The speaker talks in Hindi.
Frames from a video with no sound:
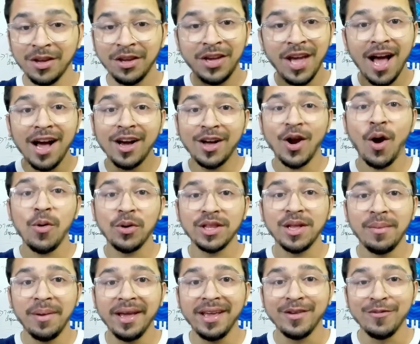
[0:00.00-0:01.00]
क्या क्राउड
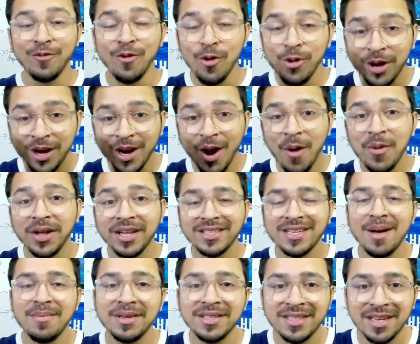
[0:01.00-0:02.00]
था भाई वो क्राउड के
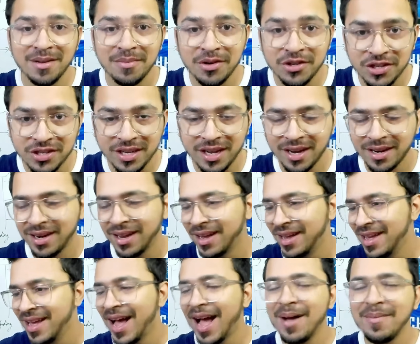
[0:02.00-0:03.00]
सामने सेलिब्रेशन करना
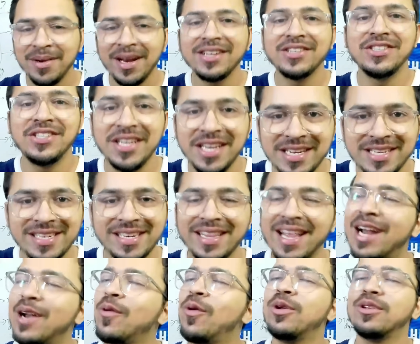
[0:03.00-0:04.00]
आई मीन लाइक सीरियसली
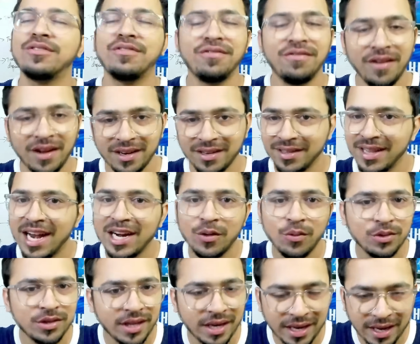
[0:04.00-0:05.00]
दैट वॉज फन दैट
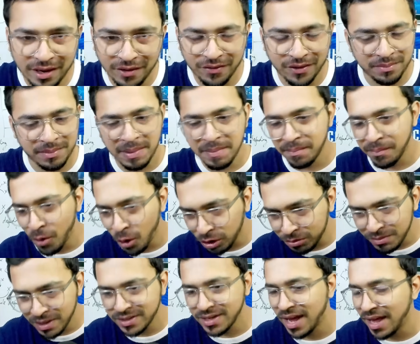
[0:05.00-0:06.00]
वॉज रियली फन भाई
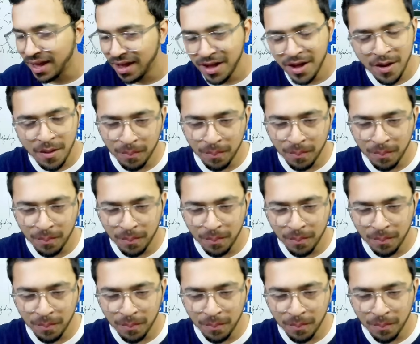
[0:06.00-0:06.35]
बहुत मजा आया